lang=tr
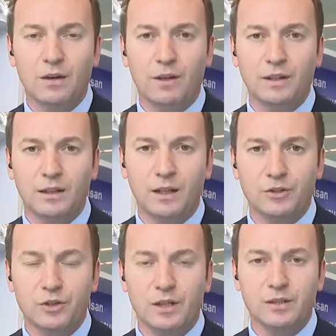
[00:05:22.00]

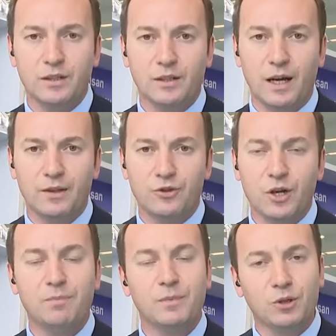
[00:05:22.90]
vatandaşlar
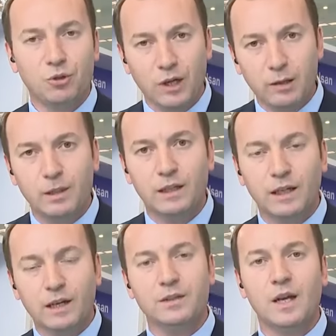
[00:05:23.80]
rahatça
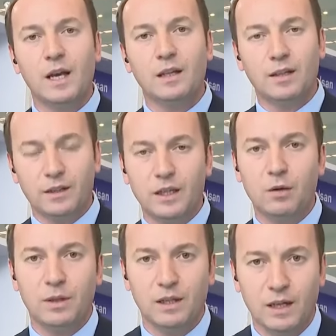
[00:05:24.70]
görebilirler,
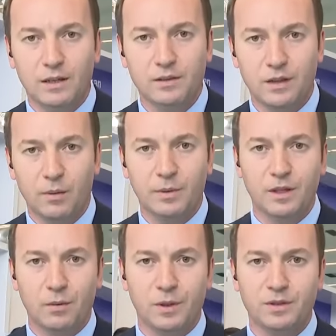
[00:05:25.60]
tanıyabilirler
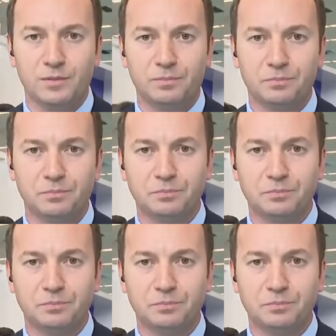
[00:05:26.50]
Ahmet Arpat.